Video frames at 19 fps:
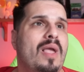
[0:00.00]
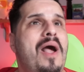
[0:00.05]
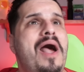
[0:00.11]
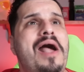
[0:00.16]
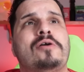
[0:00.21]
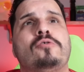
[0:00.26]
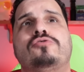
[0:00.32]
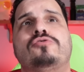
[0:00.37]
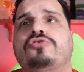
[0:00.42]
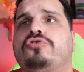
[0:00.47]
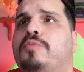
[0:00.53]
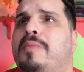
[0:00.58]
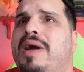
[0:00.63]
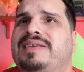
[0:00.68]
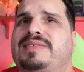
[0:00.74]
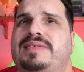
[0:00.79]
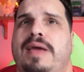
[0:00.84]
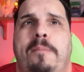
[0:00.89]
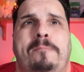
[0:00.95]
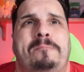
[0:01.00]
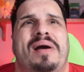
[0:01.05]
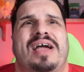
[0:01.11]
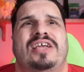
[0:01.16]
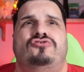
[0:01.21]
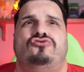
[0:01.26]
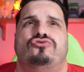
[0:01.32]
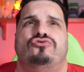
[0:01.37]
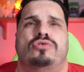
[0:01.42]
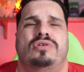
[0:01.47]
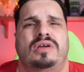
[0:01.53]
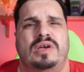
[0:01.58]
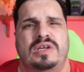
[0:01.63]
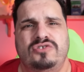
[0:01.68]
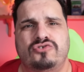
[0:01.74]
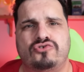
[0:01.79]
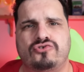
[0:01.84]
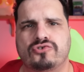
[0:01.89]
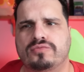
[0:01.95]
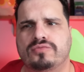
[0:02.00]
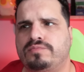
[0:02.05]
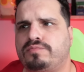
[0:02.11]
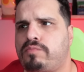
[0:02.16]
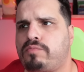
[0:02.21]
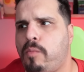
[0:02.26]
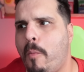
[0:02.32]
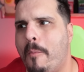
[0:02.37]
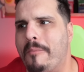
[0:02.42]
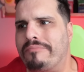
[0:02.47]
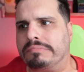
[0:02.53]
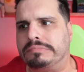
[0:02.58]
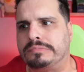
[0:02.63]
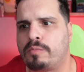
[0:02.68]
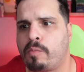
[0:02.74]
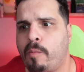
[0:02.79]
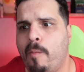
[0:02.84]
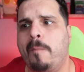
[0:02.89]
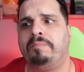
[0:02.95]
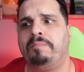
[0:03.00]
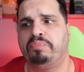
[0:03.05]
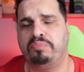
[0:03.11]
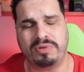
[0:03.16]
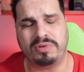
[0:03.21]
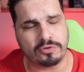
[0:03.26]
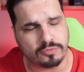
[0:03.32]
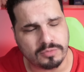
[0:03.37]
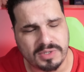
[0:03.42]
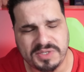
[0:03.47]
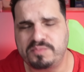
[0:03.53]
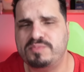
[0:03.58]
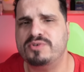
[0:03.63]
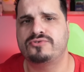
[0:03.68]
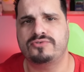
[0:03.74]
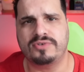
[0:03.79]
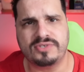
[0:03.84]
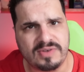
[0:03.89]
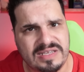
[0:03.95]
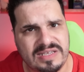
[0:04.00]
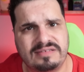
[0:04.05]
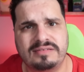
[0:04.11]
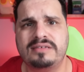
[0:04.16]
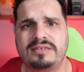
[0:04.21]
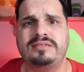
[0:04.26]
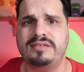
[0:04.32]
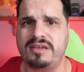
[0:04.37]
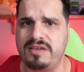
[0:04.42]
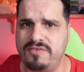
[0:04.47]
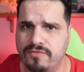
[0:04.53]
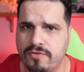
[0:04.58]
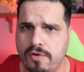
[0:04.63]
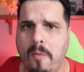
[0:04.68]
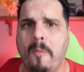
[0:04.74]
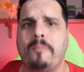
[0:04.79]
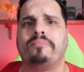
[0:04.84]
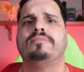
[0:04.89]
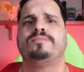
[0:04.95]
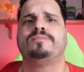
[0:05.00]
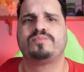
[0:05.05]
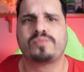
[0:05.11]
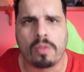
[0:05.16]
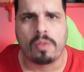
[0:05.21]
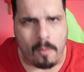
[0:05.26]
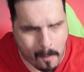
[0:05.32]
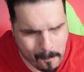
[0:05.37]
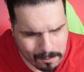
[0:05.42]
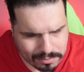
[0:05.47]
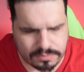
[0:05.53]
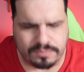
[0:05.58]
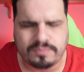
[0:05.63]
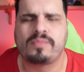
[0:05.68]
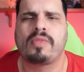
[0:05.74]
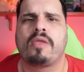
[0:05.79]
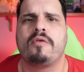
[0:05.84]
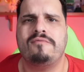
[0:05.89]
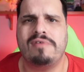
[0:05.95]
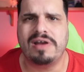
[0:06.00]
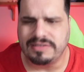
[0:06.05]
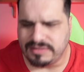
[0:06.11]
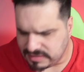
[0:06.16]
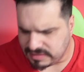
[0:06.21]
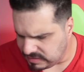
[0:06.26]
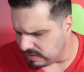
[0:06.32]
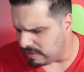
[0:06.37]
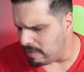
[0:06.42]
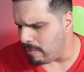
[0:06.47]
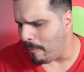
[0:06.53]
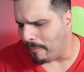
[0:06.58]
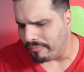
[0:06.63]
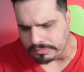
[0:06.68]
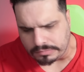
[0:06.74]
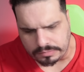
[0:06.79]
Ah, gordo, mas é apaixonante? Para algumas pessoas vai ser sim, viu? Vai ser sim.